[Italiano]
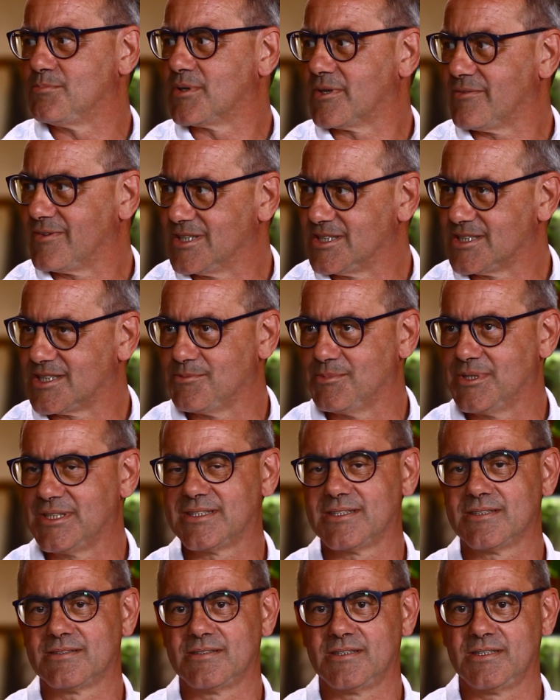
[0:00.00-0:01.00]

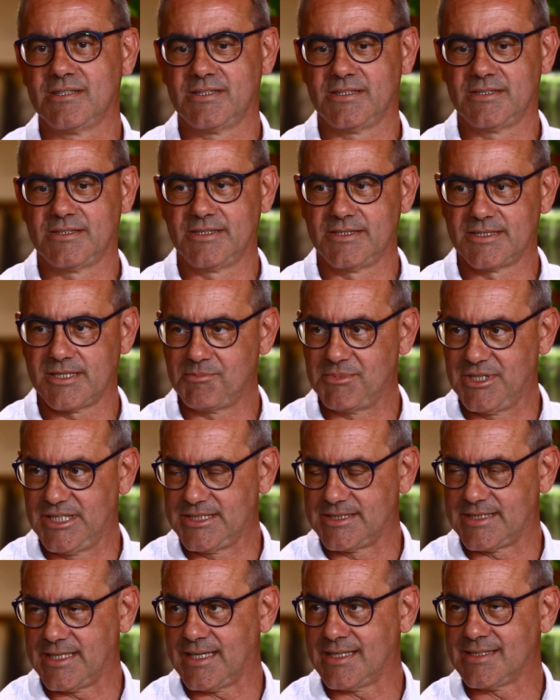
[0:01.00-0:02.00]
prevalentemente di
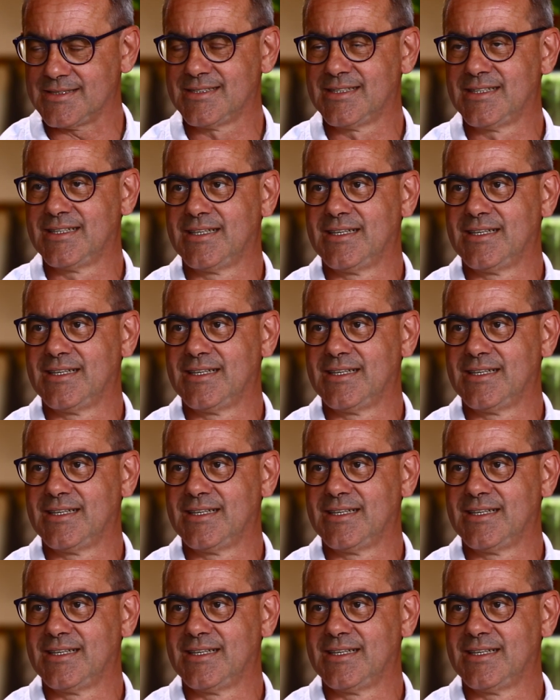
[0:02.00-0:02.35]
disabilità